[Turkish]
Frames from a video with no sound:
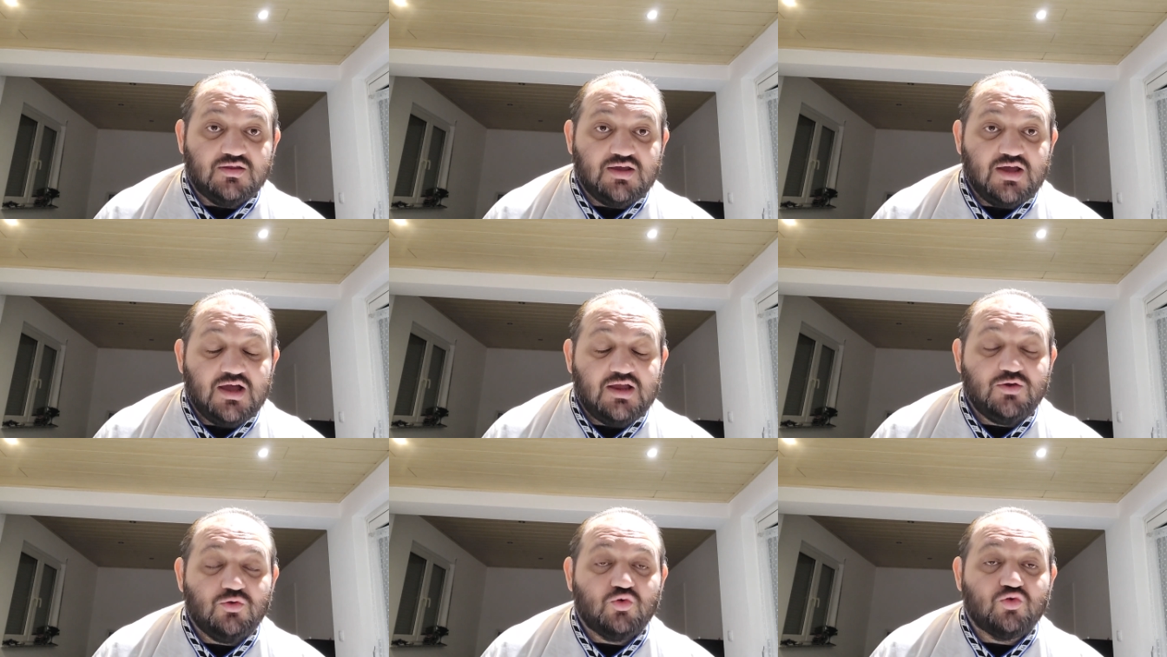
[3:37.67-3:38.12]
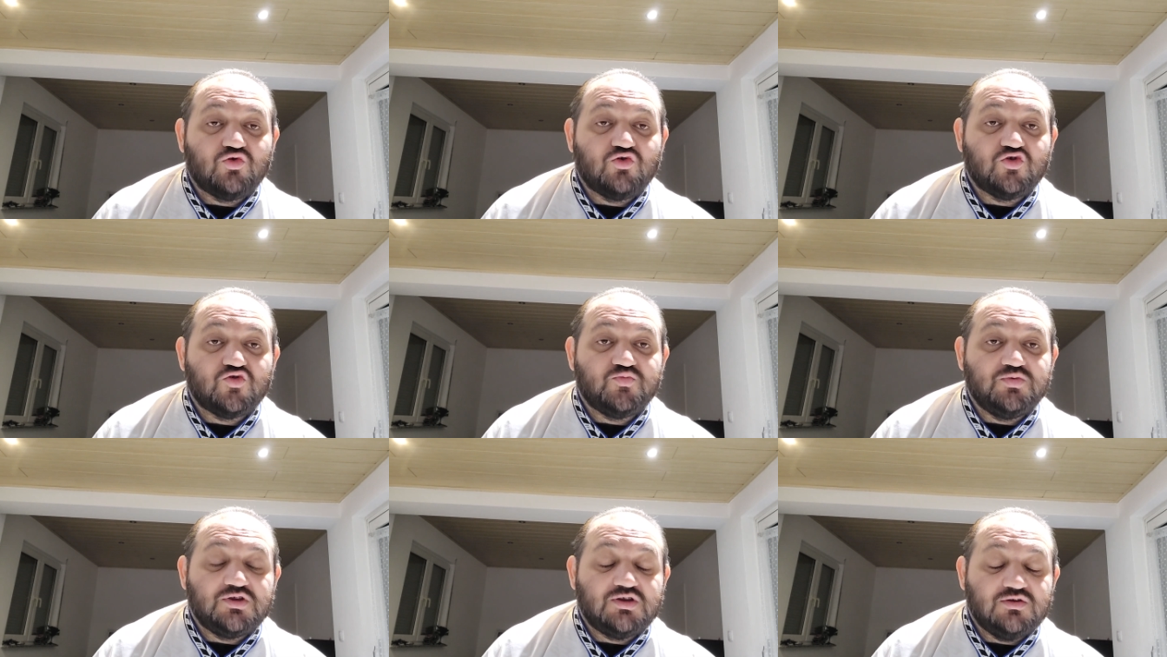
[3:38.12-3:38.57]
Yani
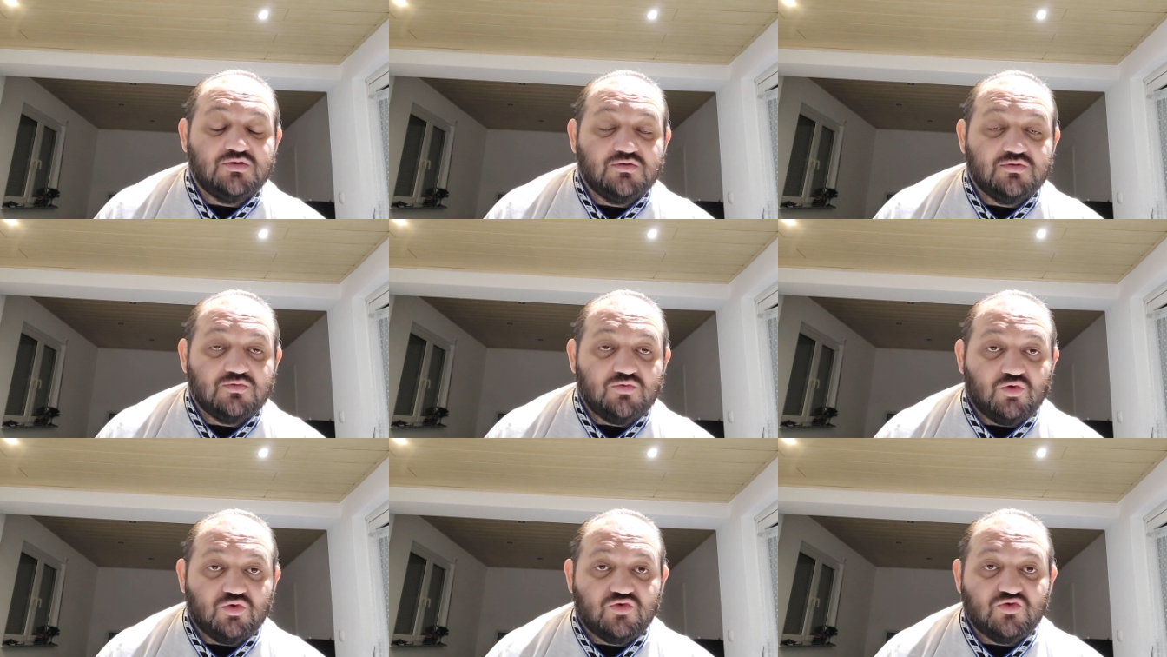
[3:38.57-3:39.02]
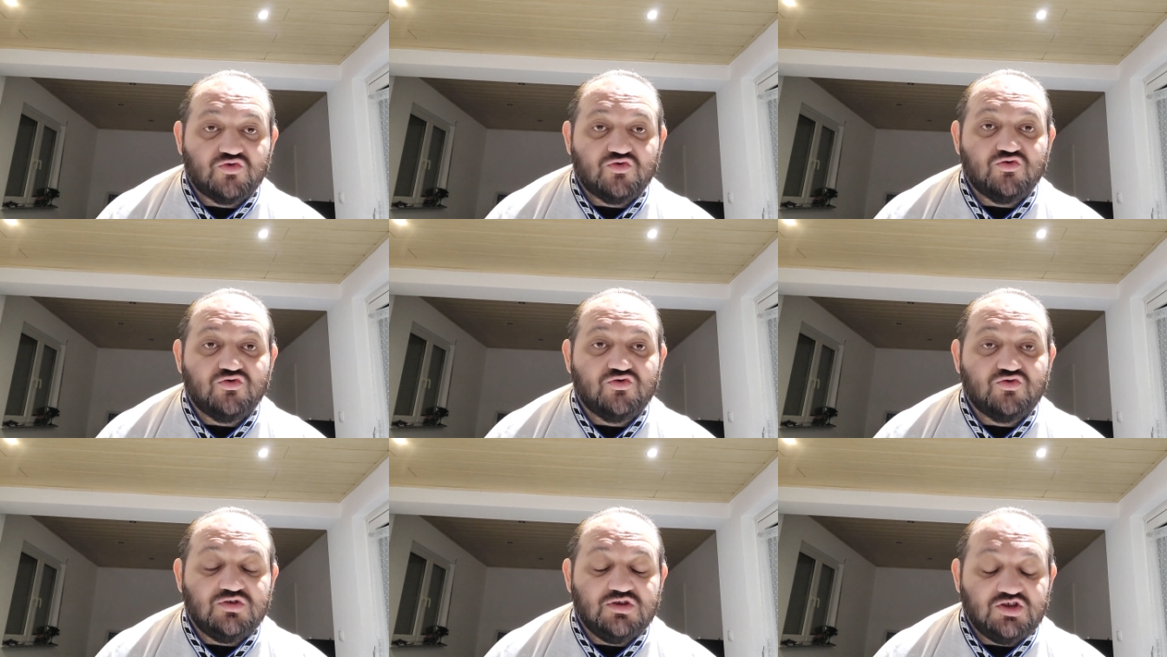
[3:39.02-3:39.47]
31'in
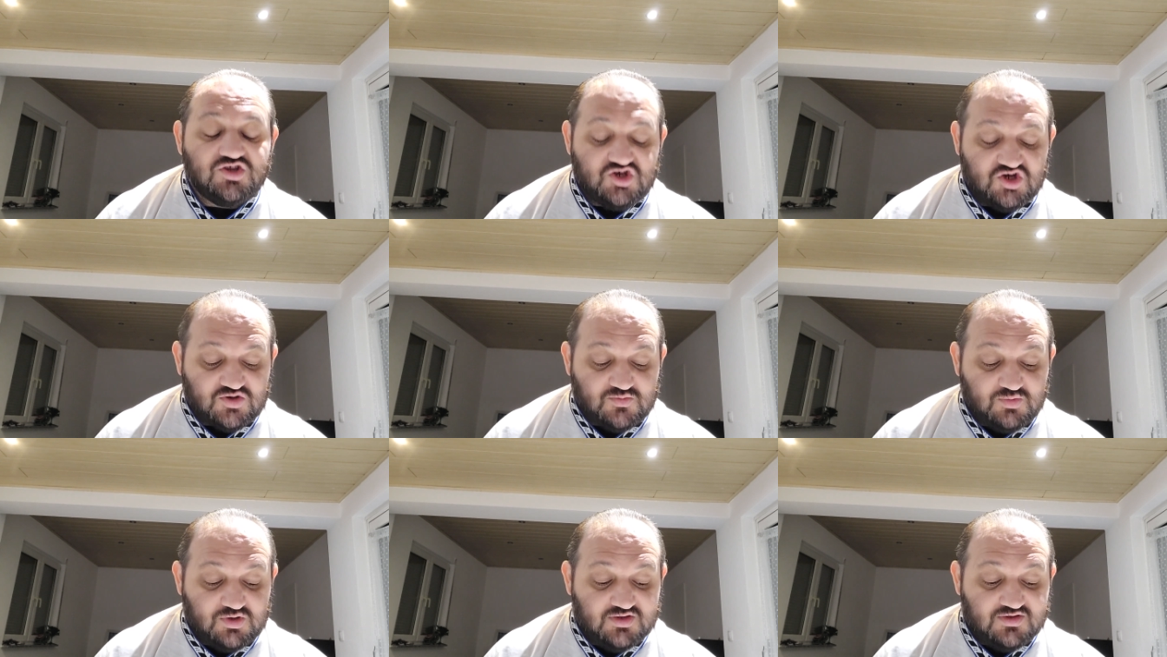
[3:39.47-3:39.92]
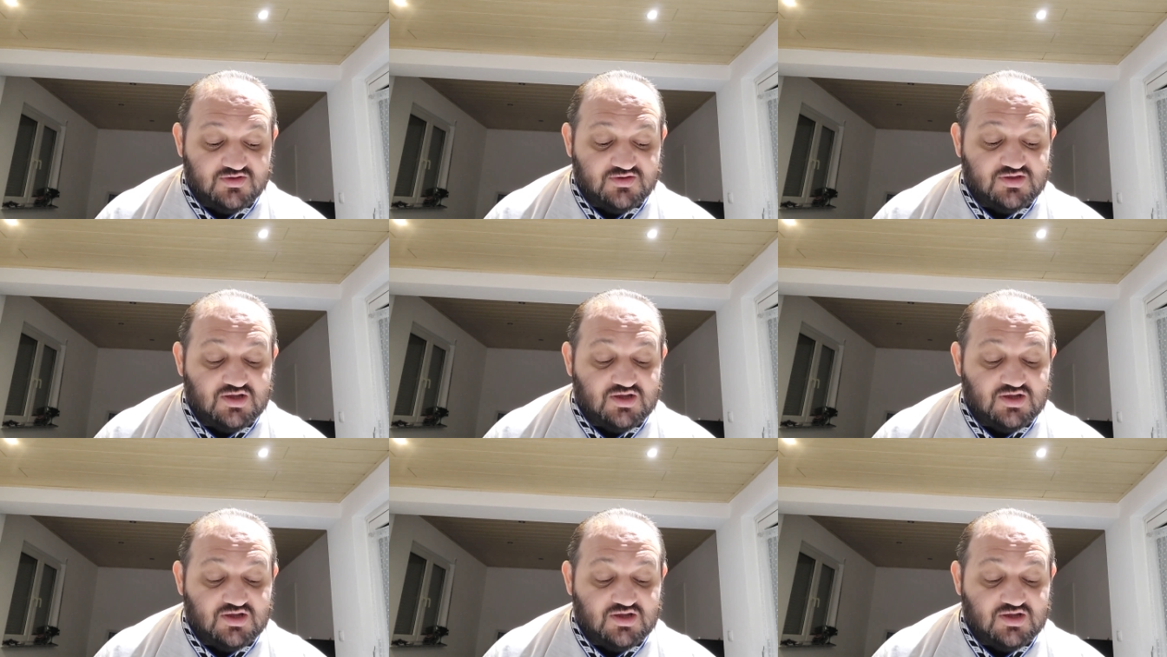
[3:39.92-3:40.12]
30'un üstüne çıkmadı.